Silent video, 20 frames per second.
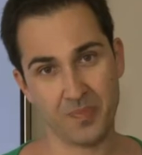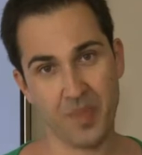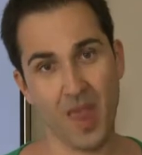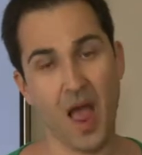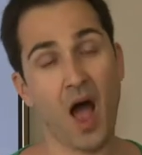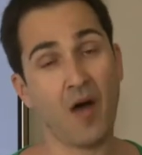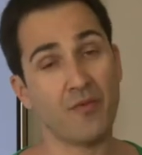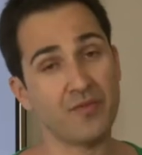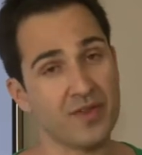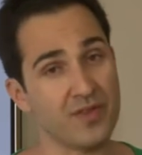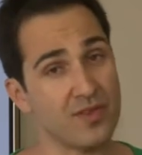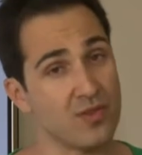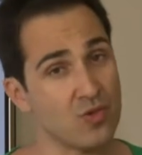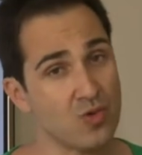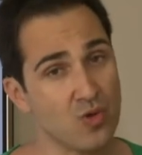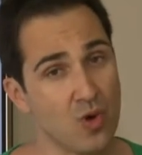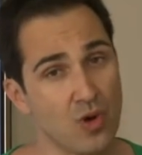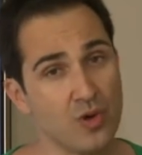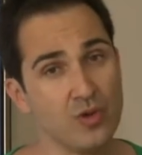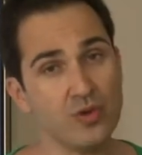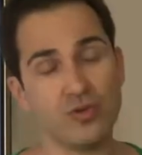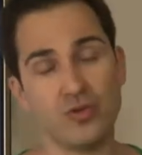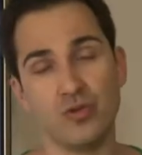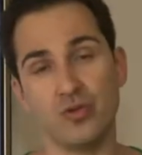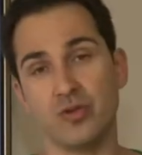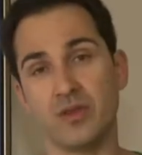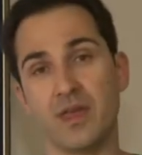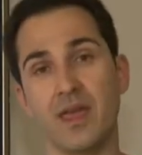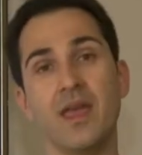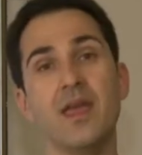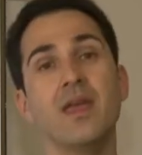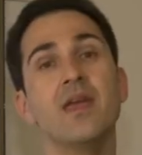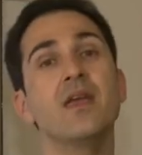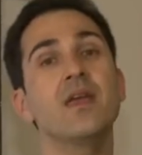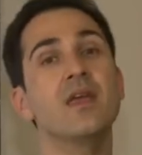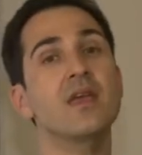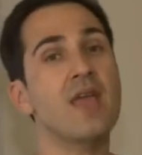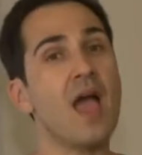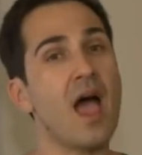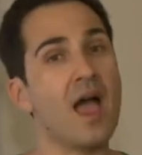Haftanın son gününde
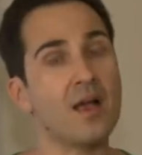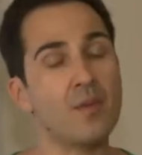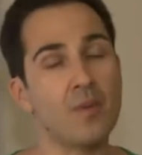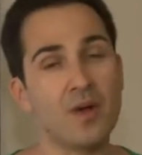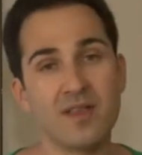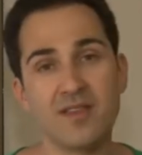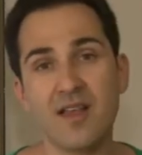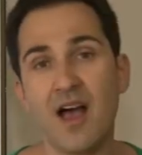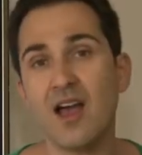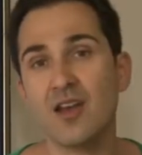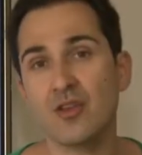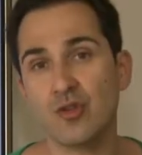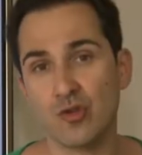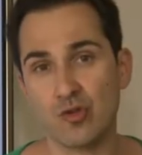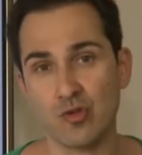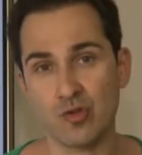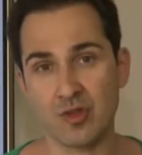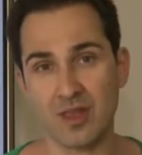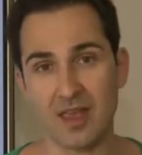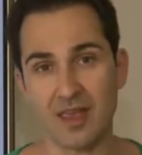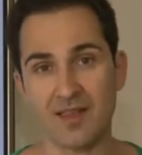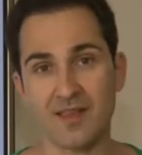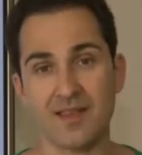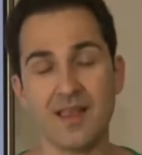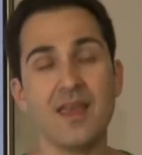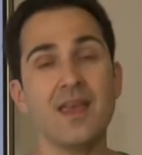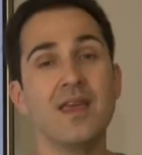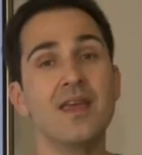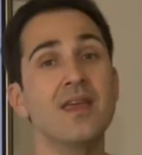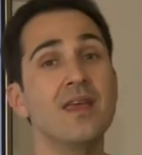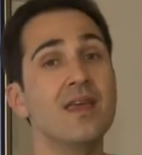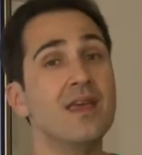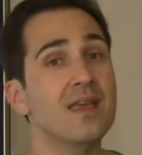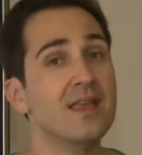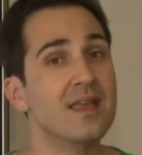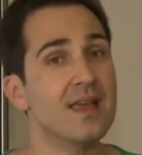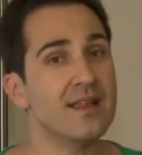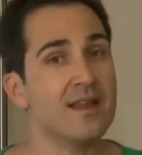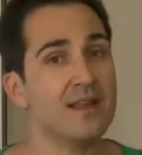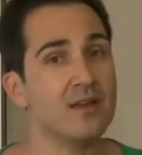yani pazar gününde ise
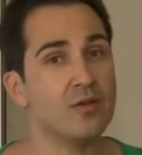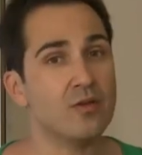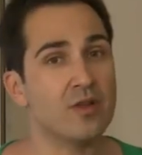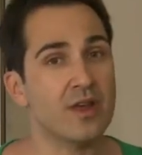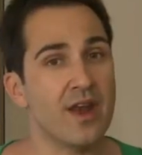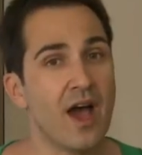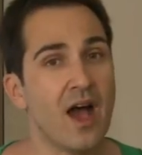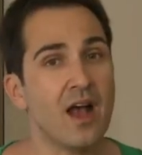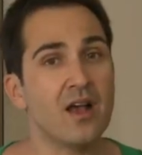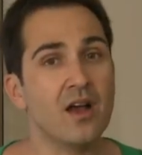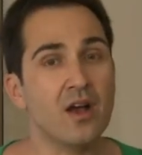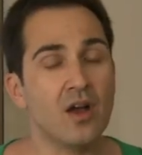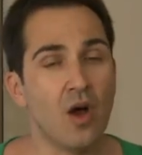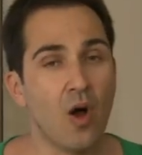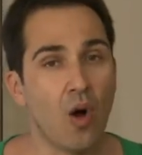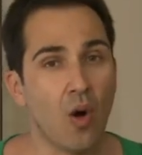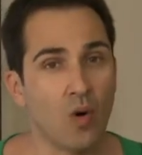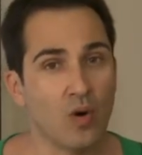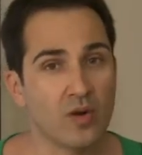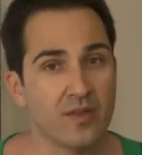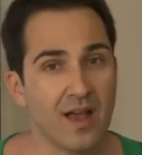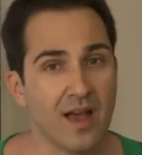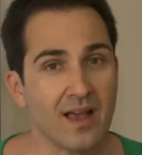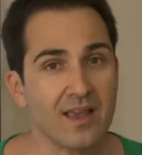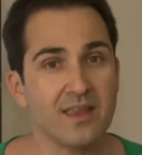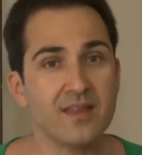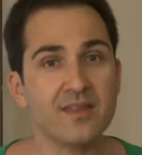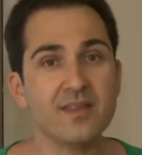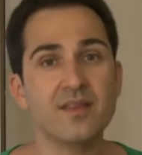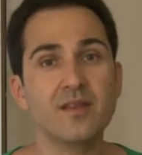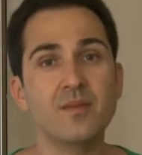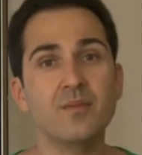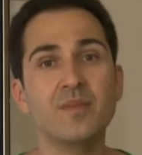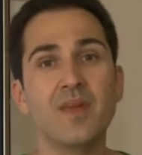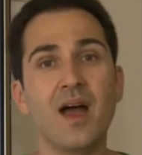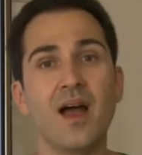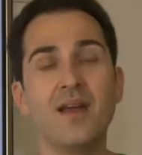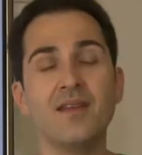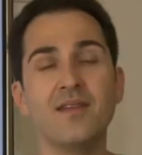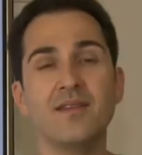genel olarak ortak
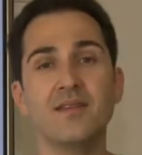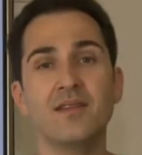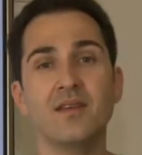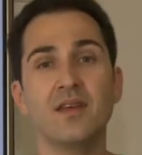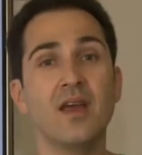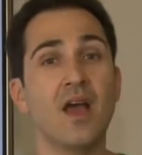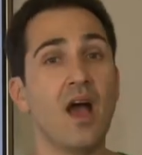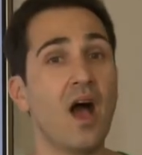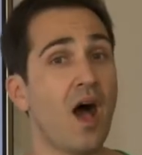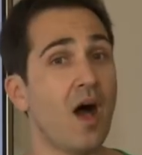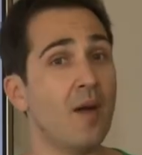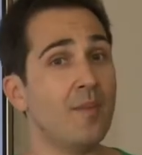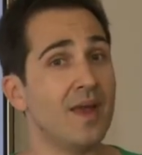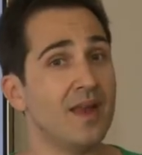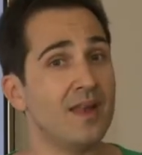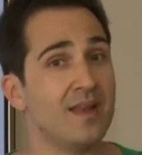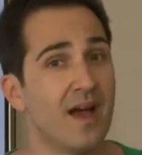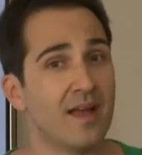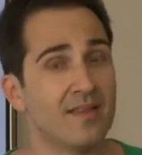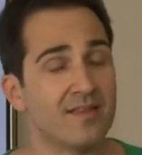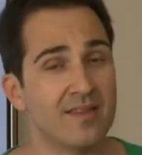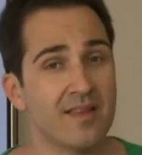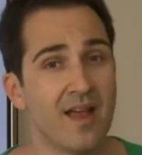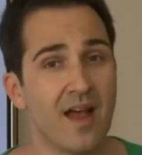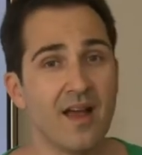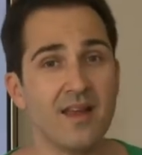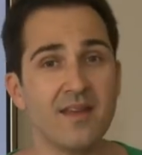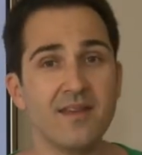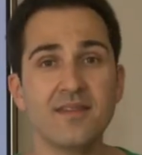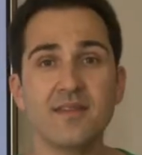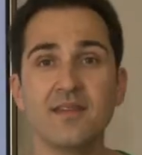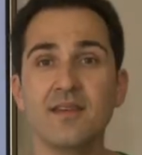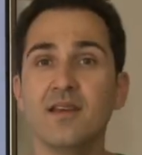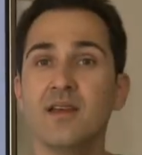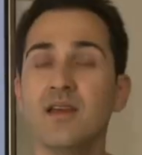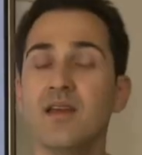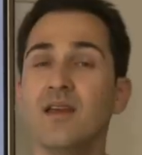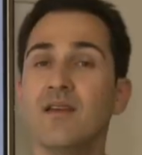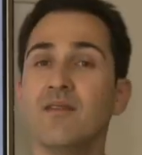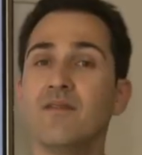yatırımlar, ameliyatlar
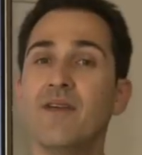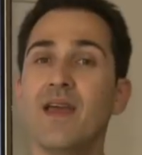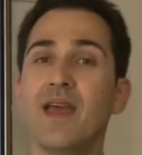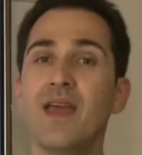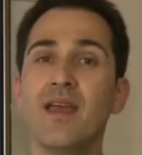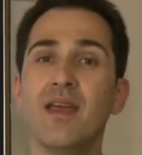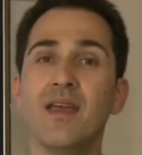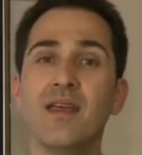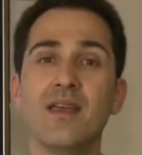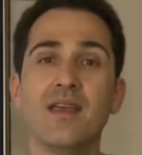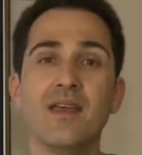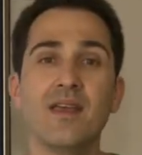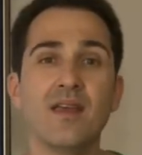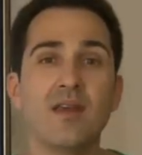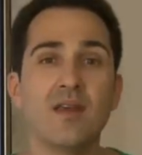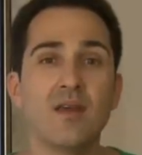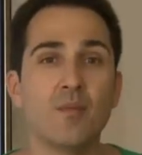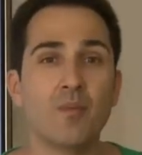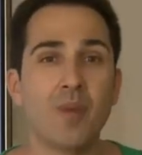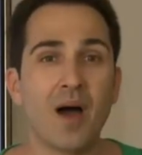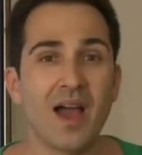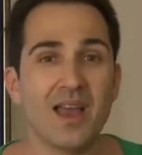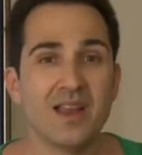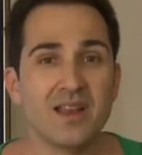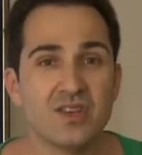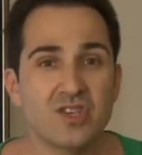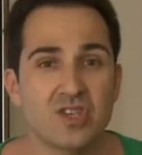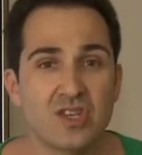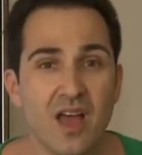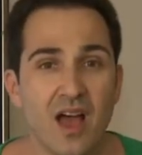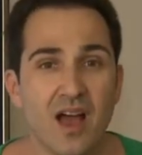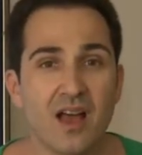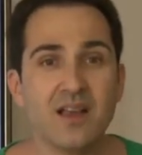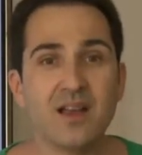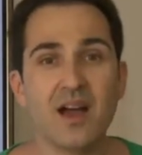ve paylaşılan